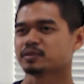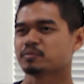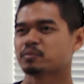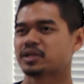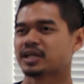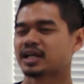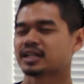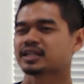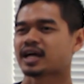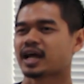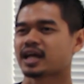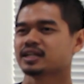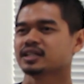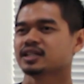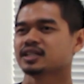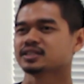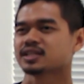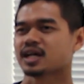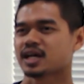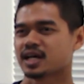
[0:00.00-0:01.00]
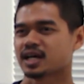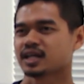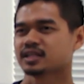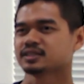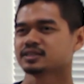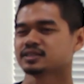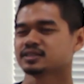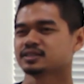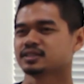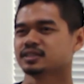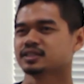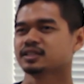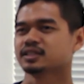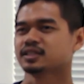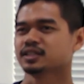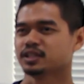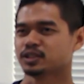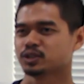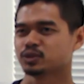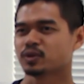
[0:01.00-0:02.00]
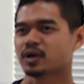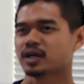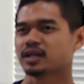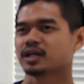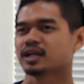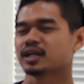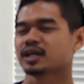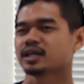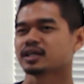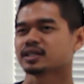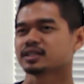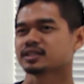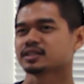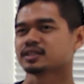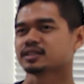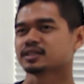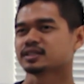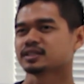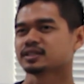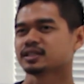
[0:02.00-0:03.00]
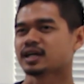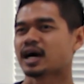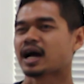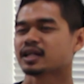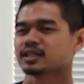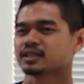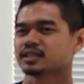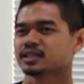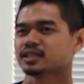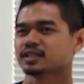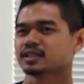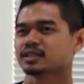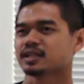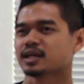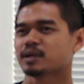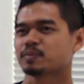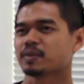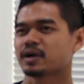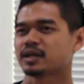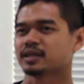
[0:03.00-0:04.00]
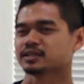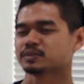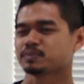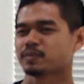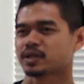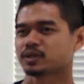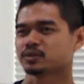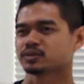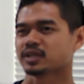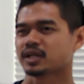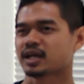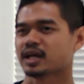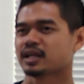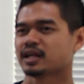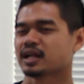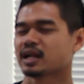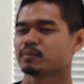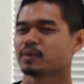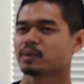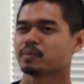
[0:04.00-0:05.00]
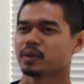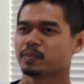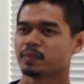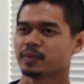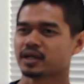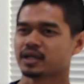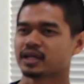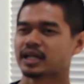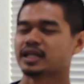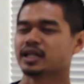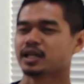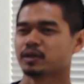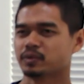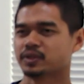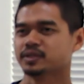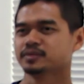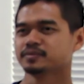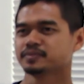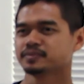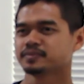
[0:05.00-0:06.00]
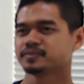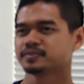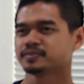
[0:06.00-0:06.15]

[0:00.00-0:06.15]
menyertai diri saya. Jadi itu adalah uh, arti kenapa di sepatu saya ada nama PP dan Dewi.